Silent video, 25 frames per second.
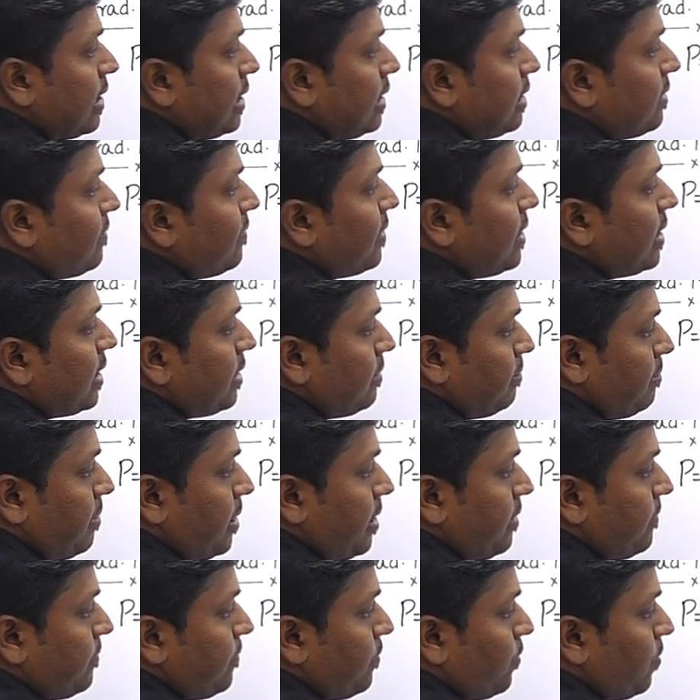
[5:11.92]
டிவைடட்
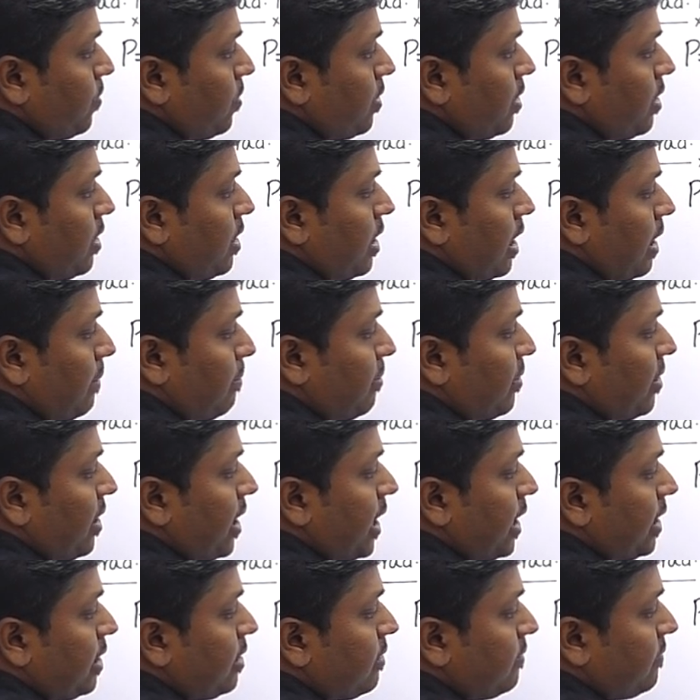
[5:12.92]
பை ஃபோர் அப்போ
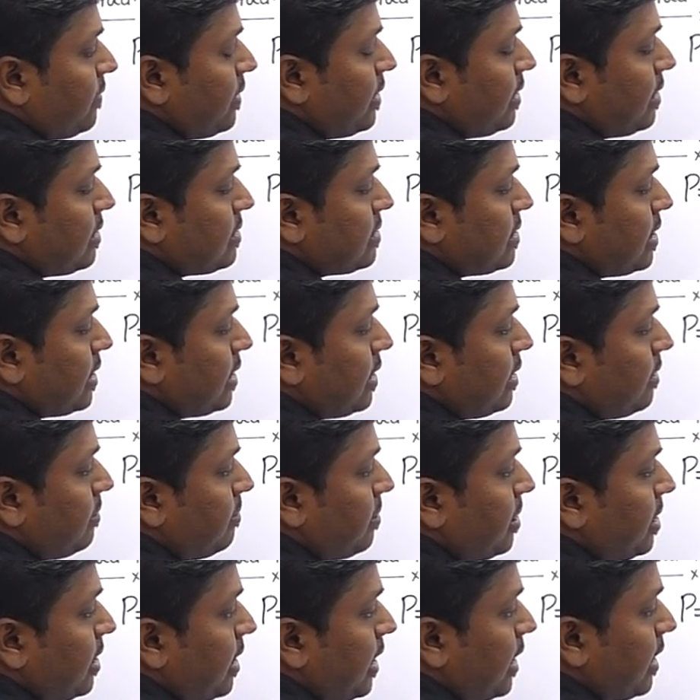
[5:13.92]
ரேட் ஆஃப் இன்ட்ரெஸ்ட் என்னன்னு
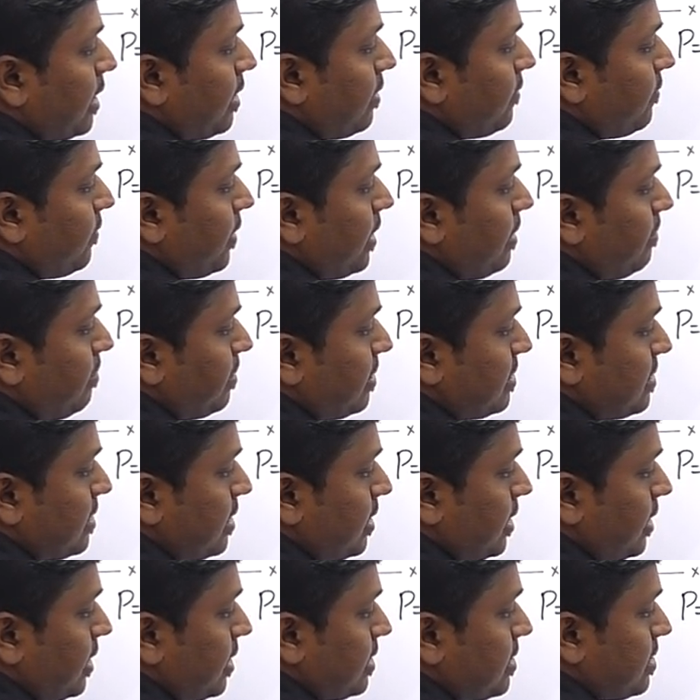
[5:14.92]
பார்த்தீங்கன்னா ஃபைவ்
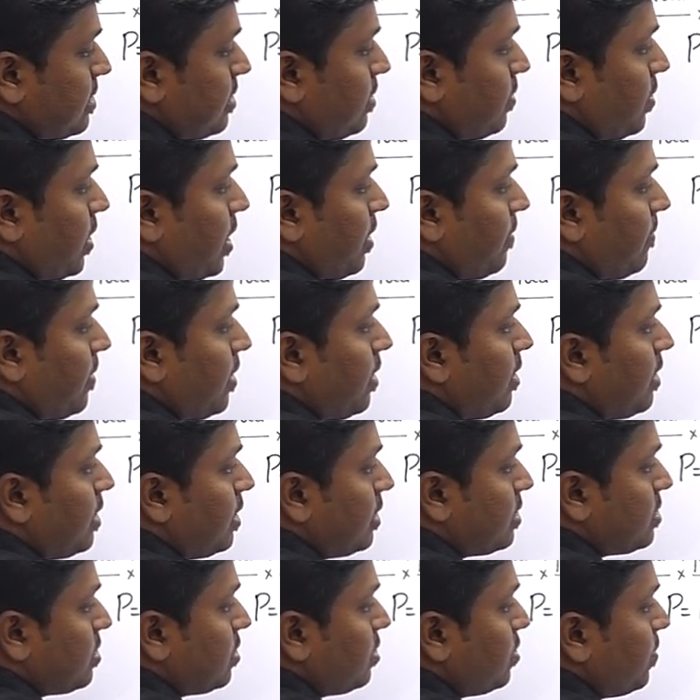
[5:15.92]
பர்சன்டேஜ் ஓகேவா
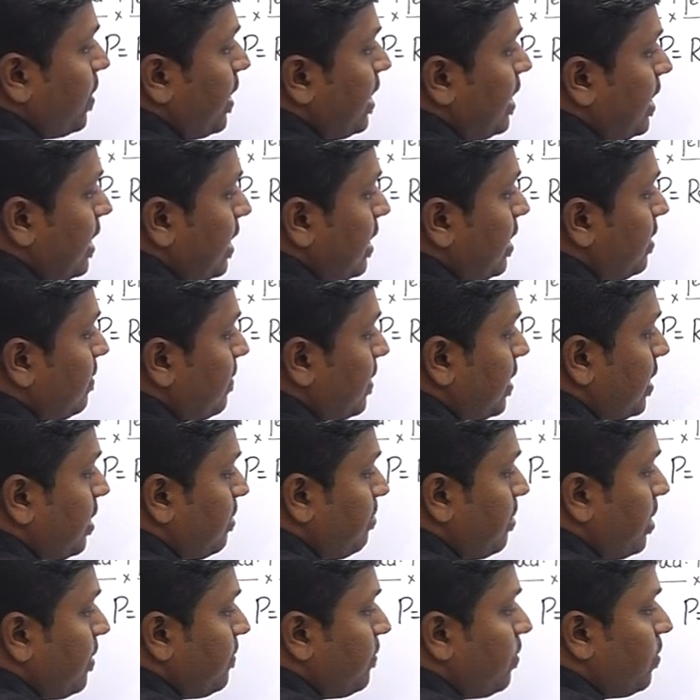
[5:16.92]
ஸோ டுவெண்ட்டி
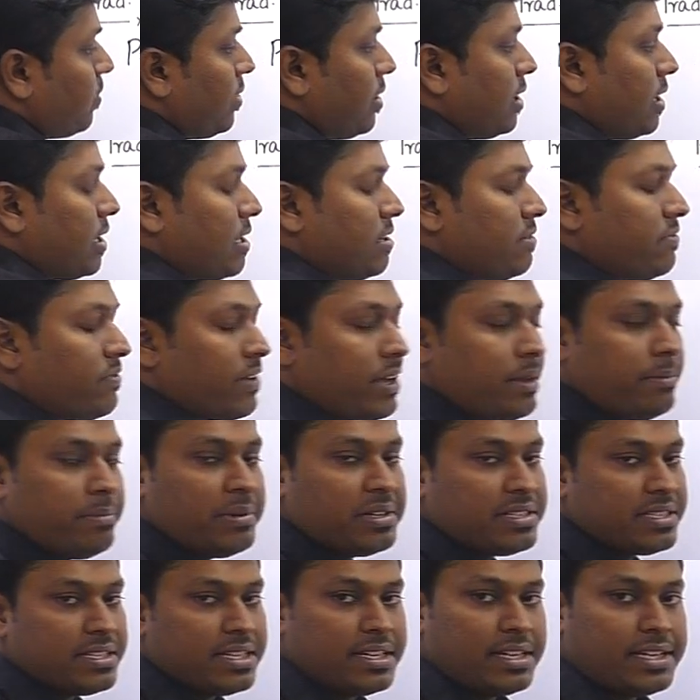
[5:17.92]
டிவைடட் பை ஃபோருங்கிறது ஃபைவ்
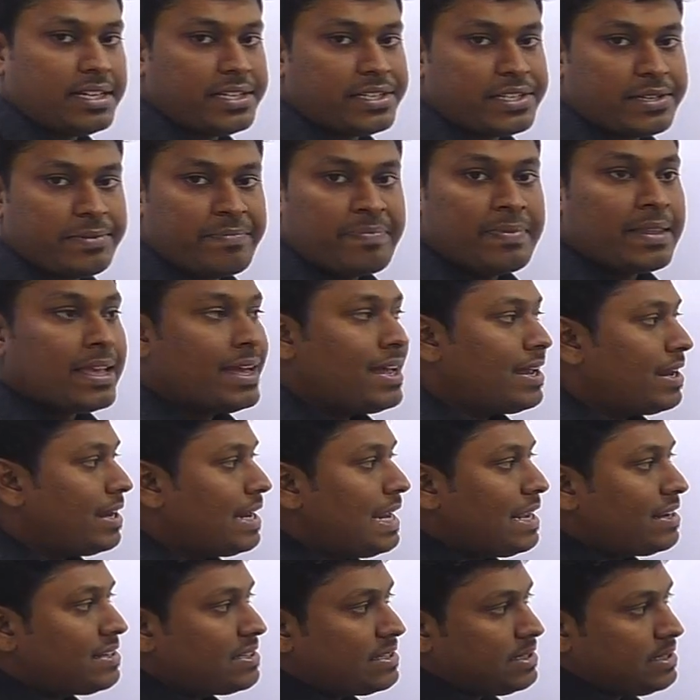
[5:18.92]
பர்சன்டேஜ்
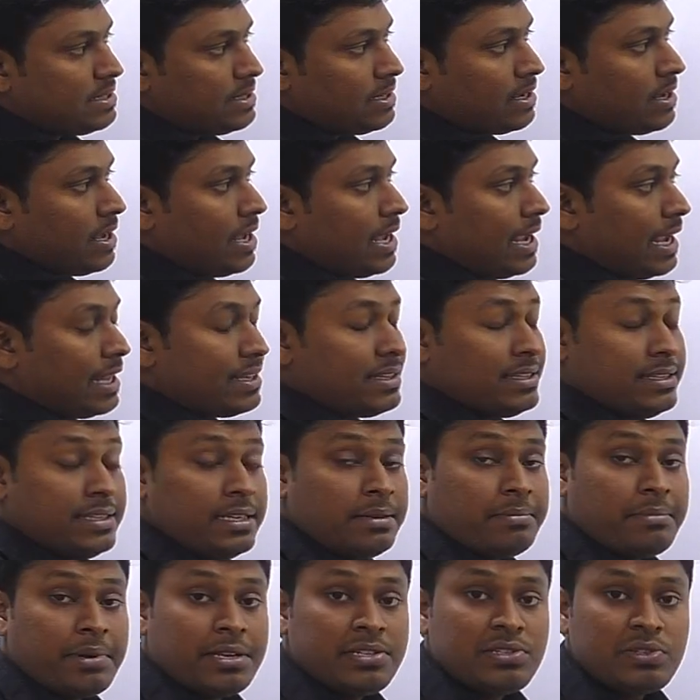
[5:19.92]
நெக்ஸ்ட்டு
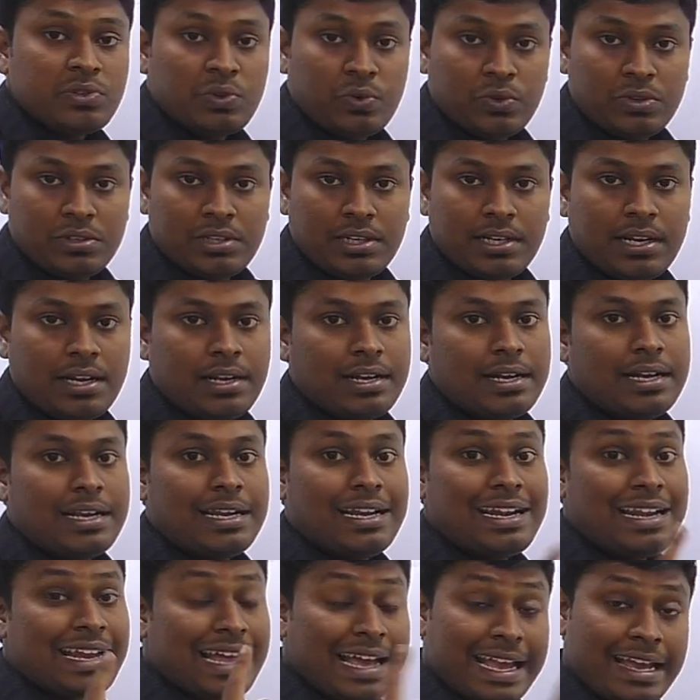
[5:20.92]
எத்தனை மந்த்ஸ் கொடுத்துருக்காங்க
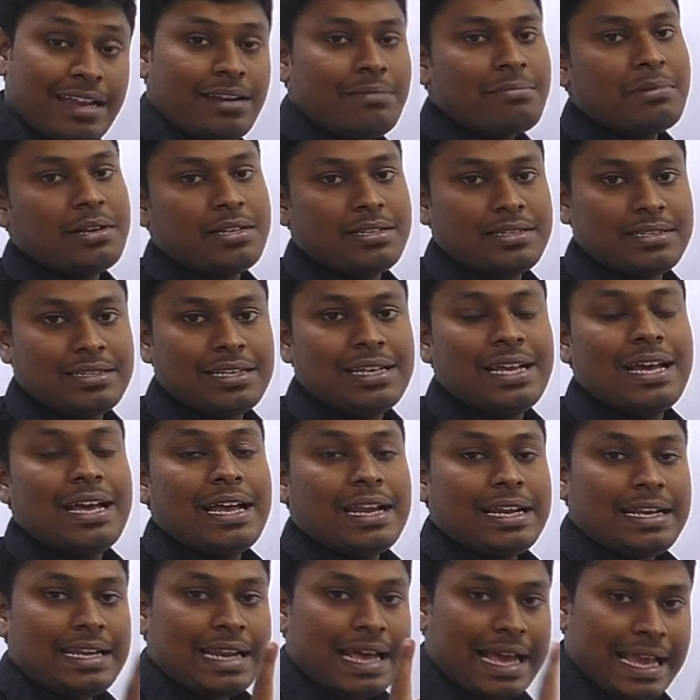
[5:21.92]
நயன் மந்த்ஸ்
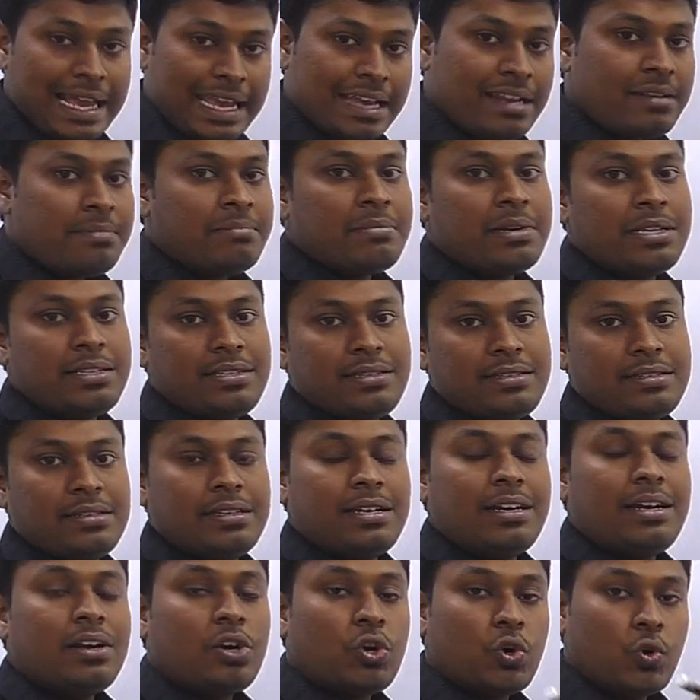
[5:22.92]
நயன் மந்த்ஸை
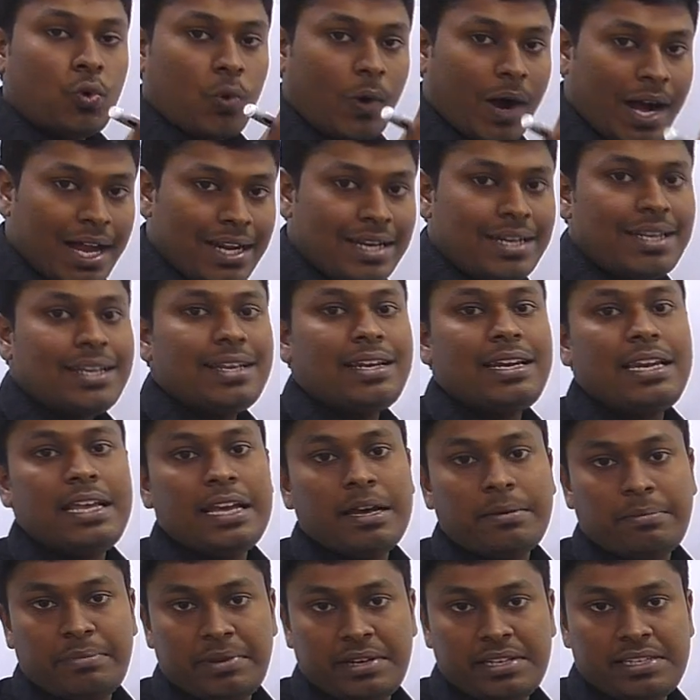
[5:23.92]

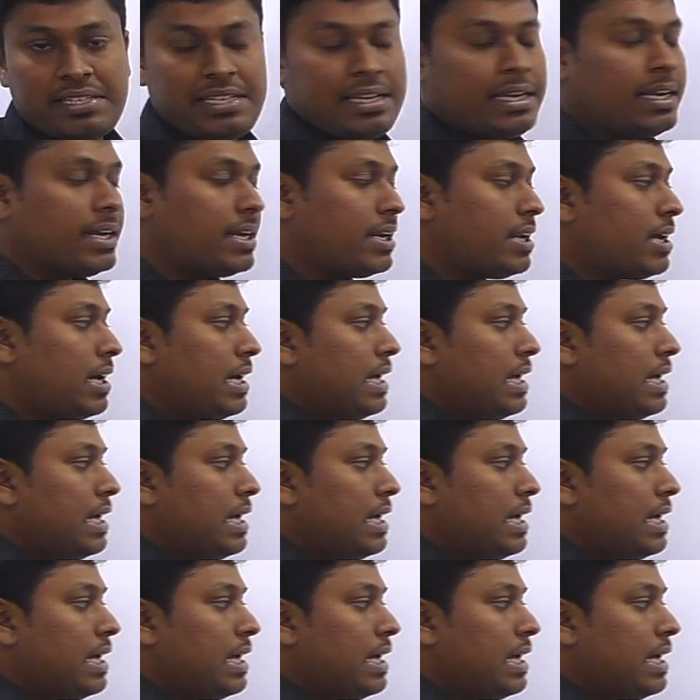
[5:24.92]
குவார்ட்டர்லியாக பிரிச்சிங்கன்னா